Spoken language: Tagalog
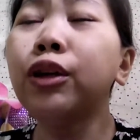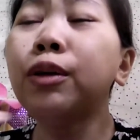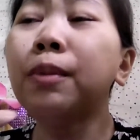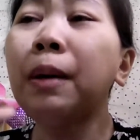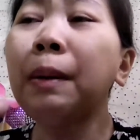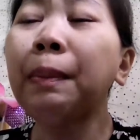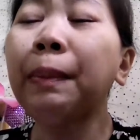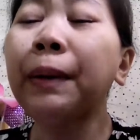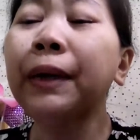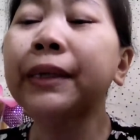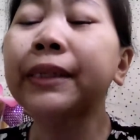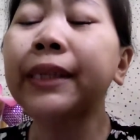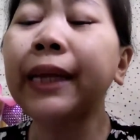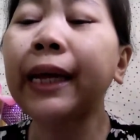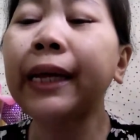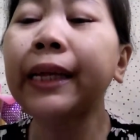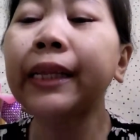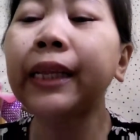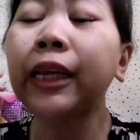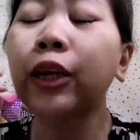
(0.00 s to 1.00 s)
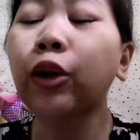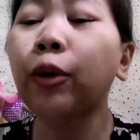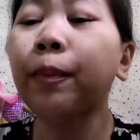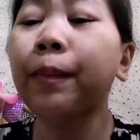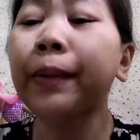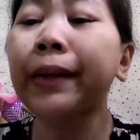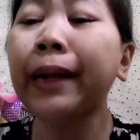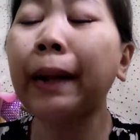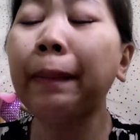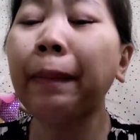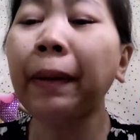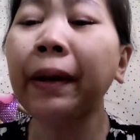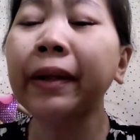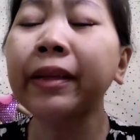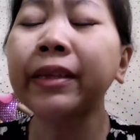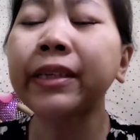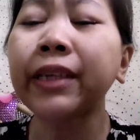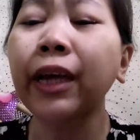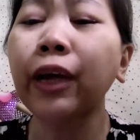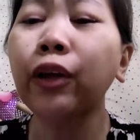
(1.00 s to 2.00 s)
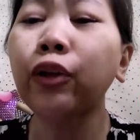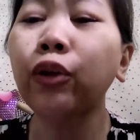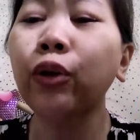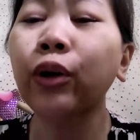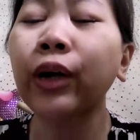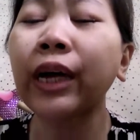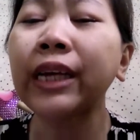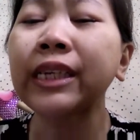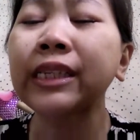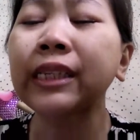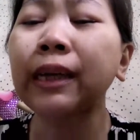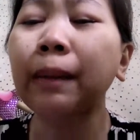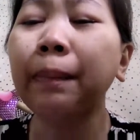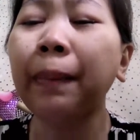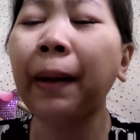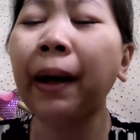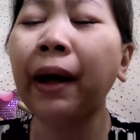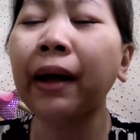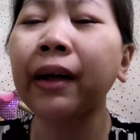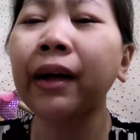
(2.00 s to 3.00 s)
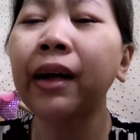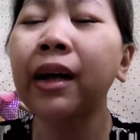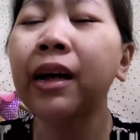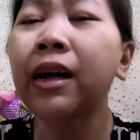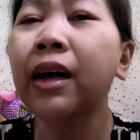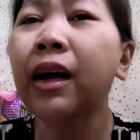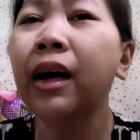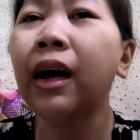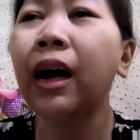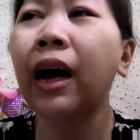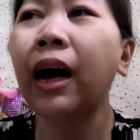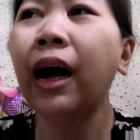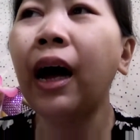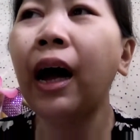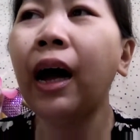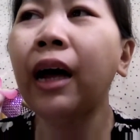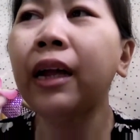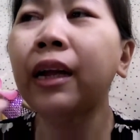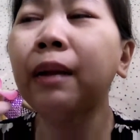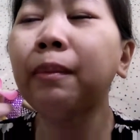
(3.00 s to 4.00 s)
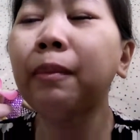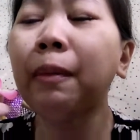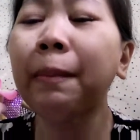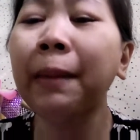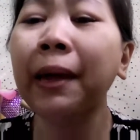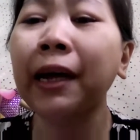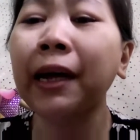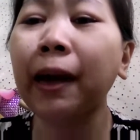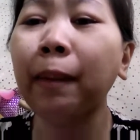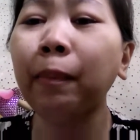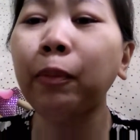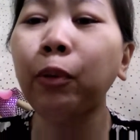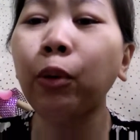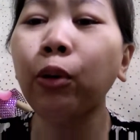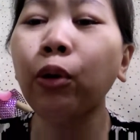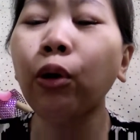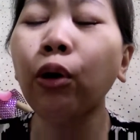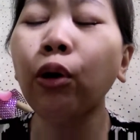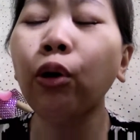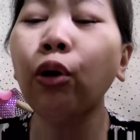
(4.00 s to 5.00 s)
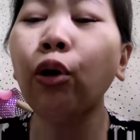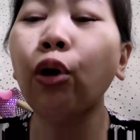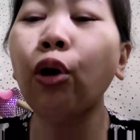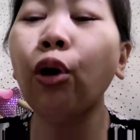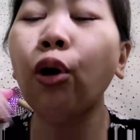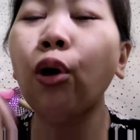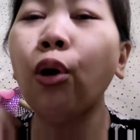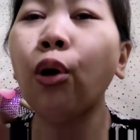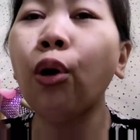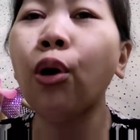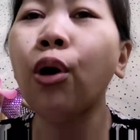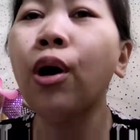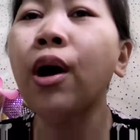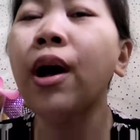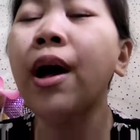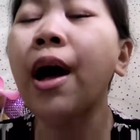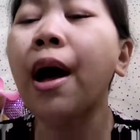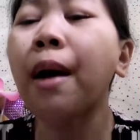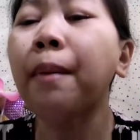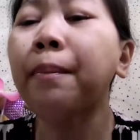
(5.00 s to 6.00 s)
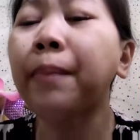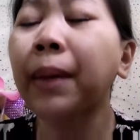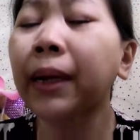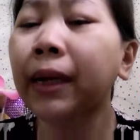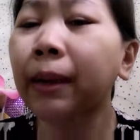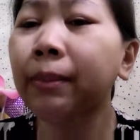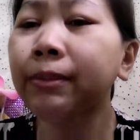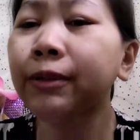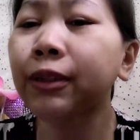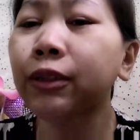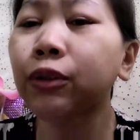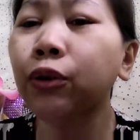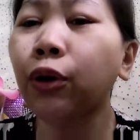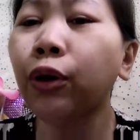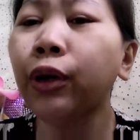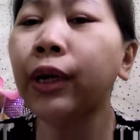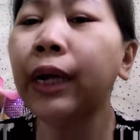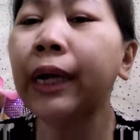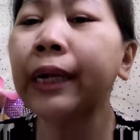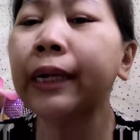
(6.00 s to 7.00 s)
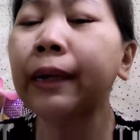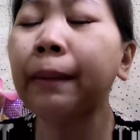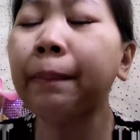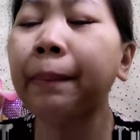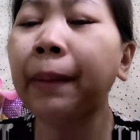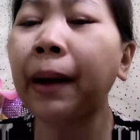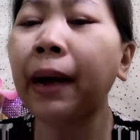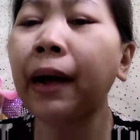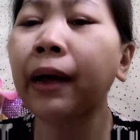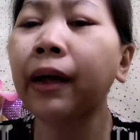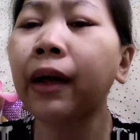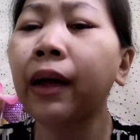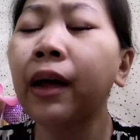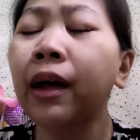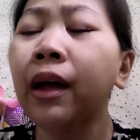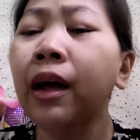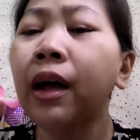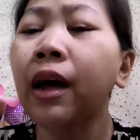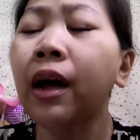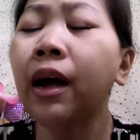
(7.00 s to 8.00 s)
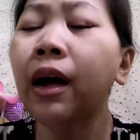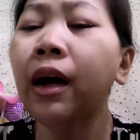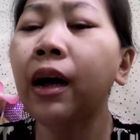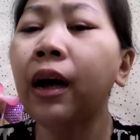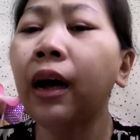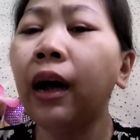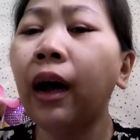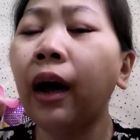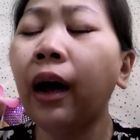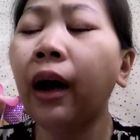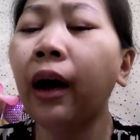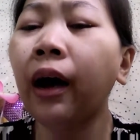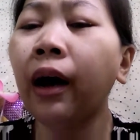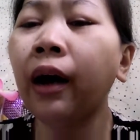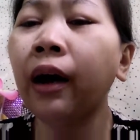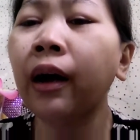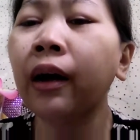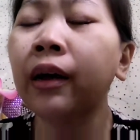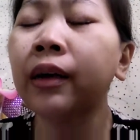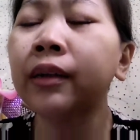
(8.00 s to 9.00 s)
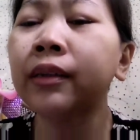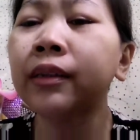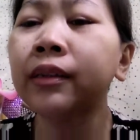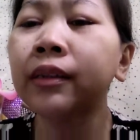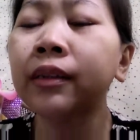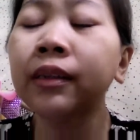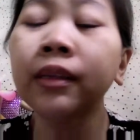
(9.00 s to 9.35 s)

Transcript: Yun yung mga part na hindi ko pinapakita sa inyo guys kapag uh, ah, nag-makeup look ako o makeup tutorial kapag uh, ah,